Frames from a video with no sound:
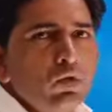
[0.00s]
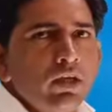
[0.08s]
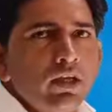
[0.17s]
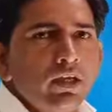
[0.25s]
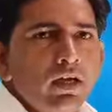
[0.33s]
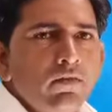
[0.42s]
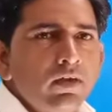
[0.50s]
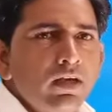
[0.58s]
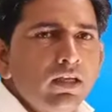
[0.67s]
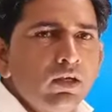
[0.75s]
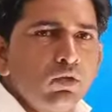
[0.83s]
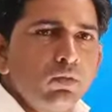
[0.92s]
को
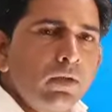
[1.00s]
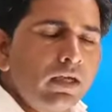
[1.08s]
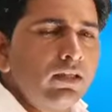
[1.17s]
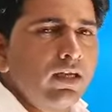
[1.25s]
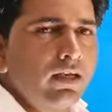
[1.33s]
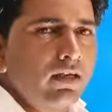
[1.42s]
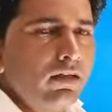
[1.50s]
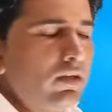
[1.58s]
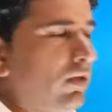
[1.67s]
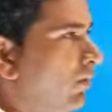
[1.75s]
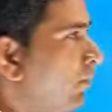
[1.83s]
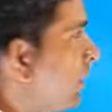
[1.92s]
क्रियाफल या उत्पाद करें
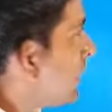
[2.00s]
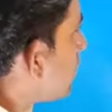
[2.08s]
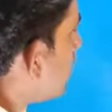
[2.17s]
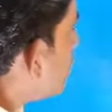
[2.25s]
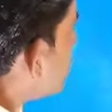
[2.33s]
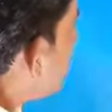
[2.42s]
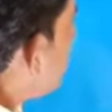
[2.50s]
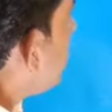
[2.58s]
बन कौन से